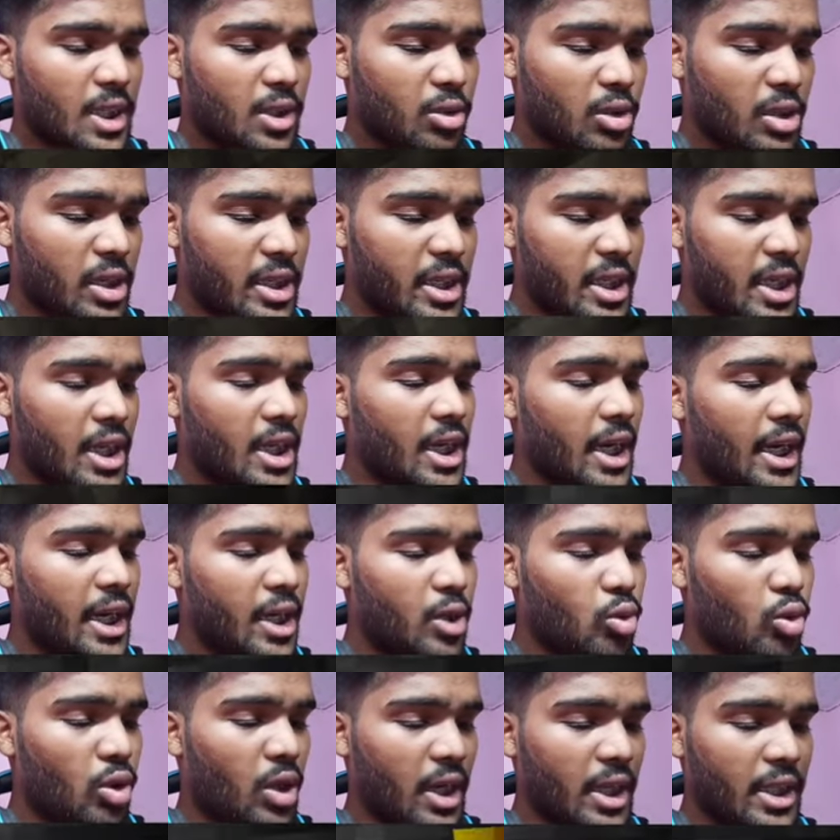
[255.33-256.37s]
क्योंकि ये नहीं
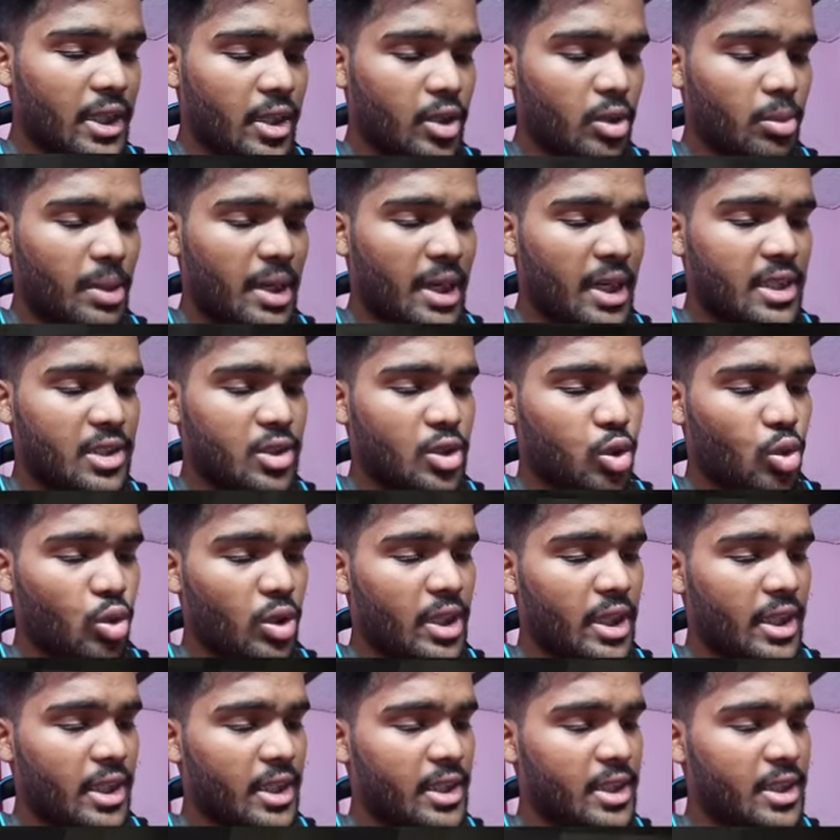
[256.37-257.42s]
टूट रहे थे तो मैंने छोड़
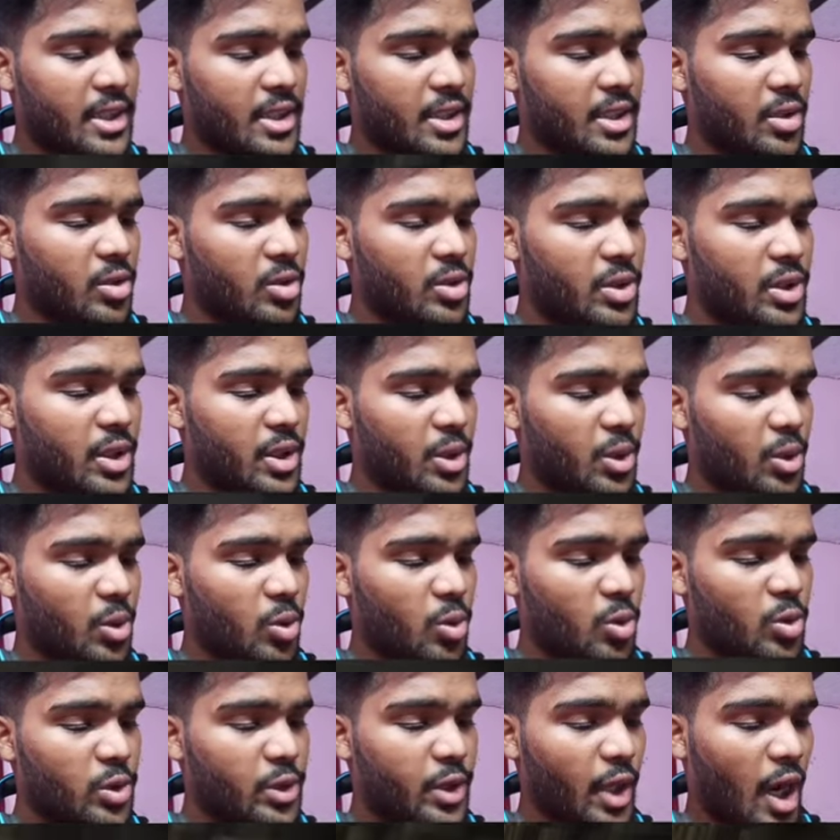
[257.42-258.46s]
दिया था इस हिस्से को ये
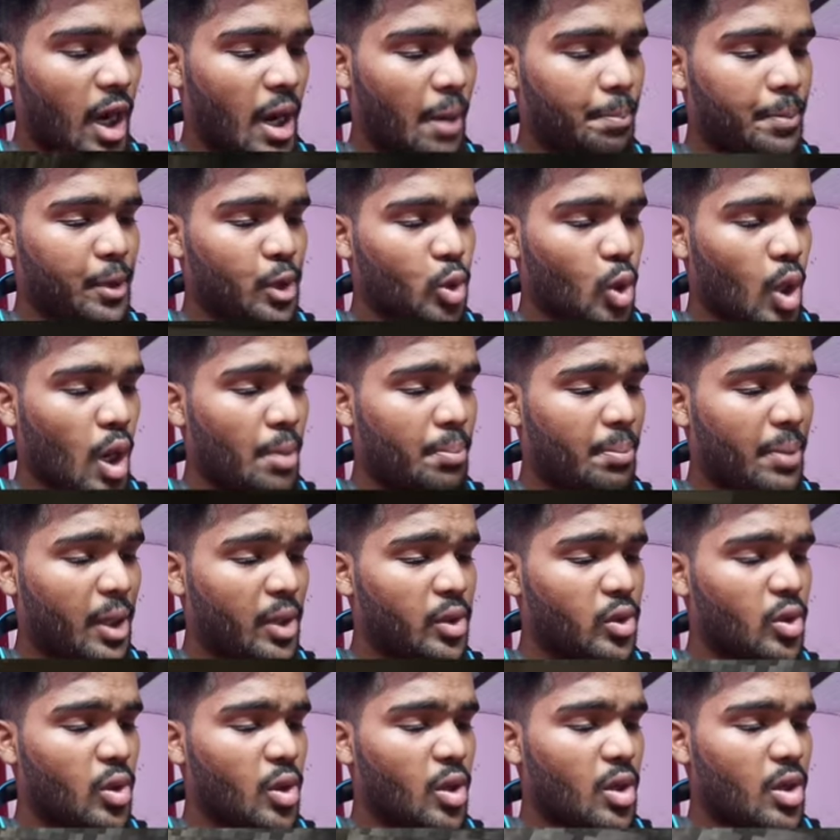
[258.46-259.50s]
देखो यहाँ पे तो आप
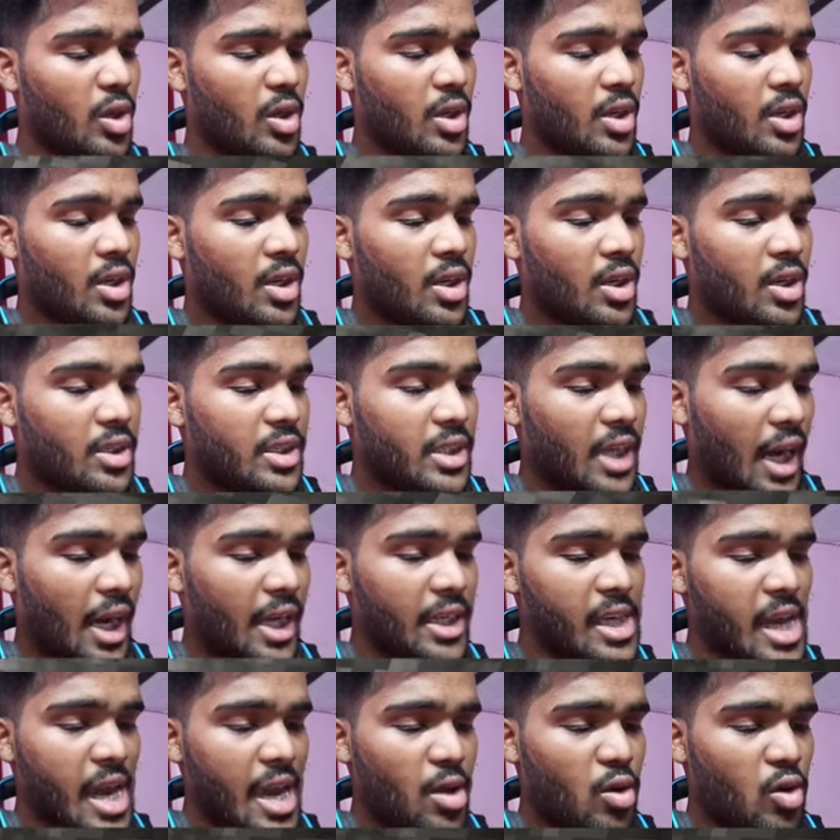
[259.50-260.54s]
भाई यहाँ
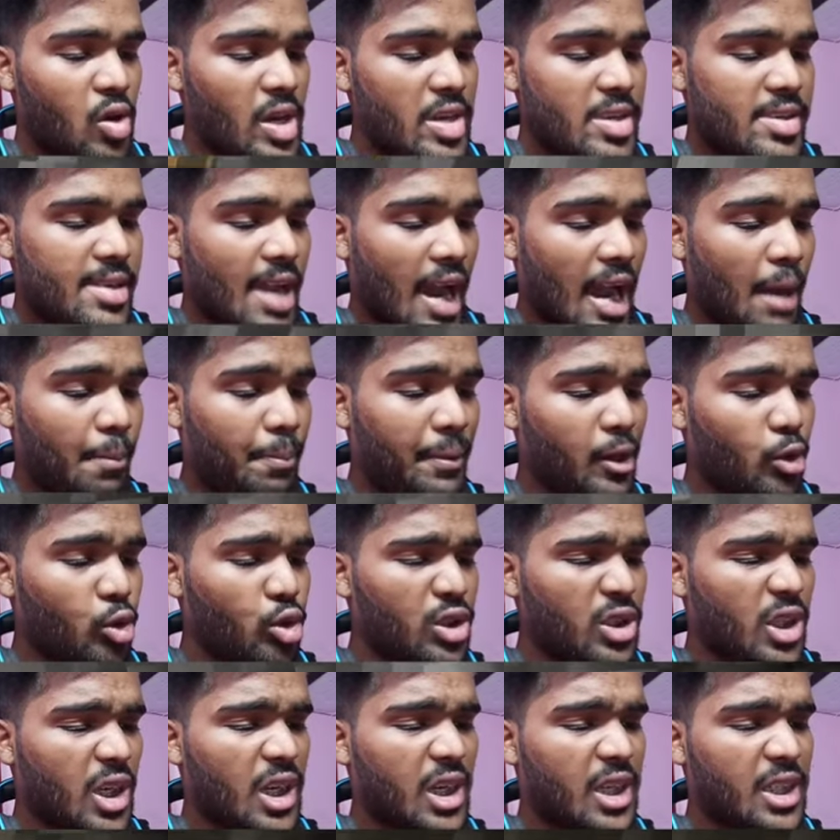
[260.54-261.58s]
नहीं आए होंगे यहाँ पे
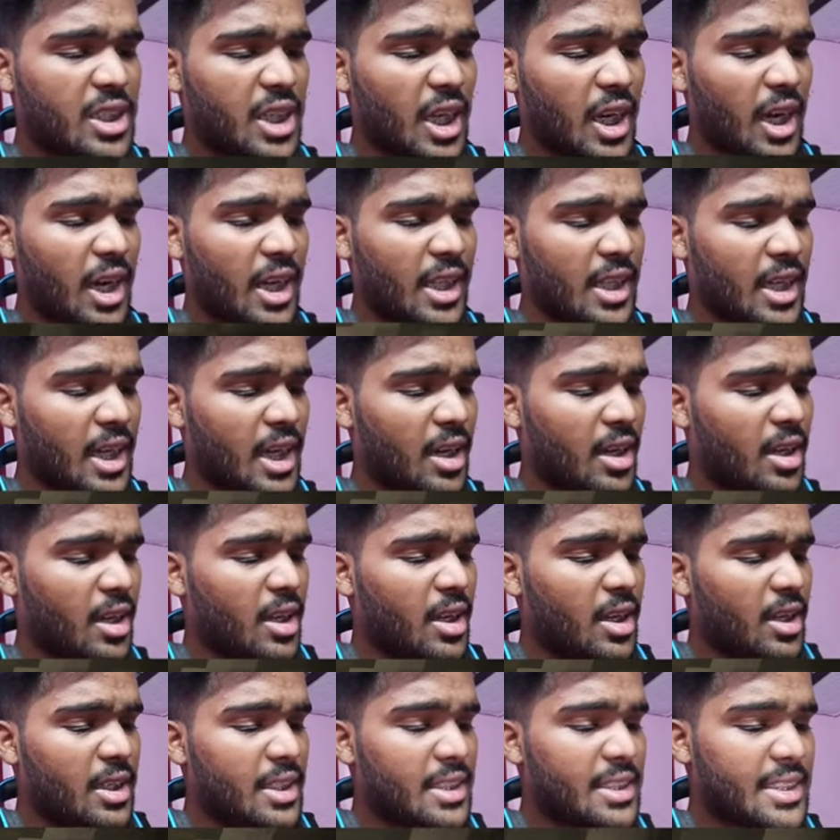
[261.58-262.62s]
कुछ चल रहा था
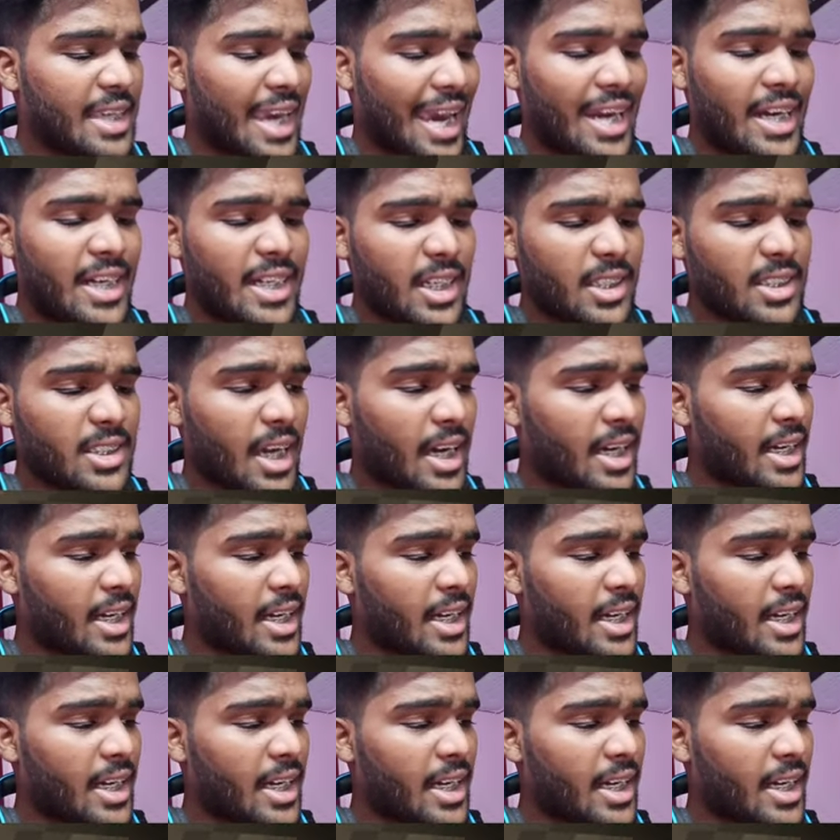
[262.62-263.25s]
स्केलेटन्स